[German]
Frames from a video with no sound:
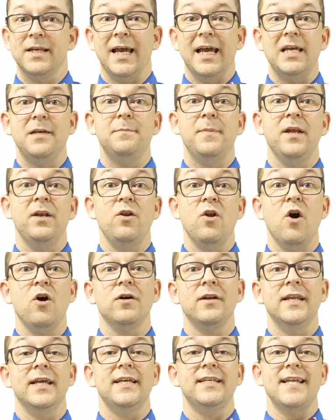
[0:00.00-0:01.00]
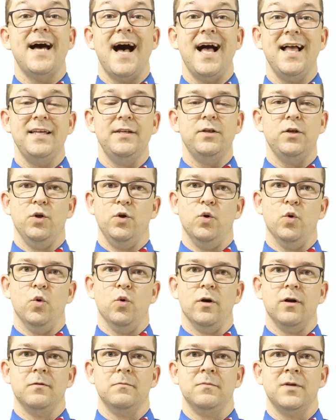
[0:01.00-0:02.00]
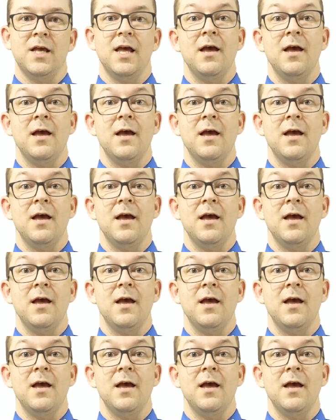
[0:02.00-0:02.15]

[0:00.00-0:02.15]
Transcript: Ich bin noch nicht alt genug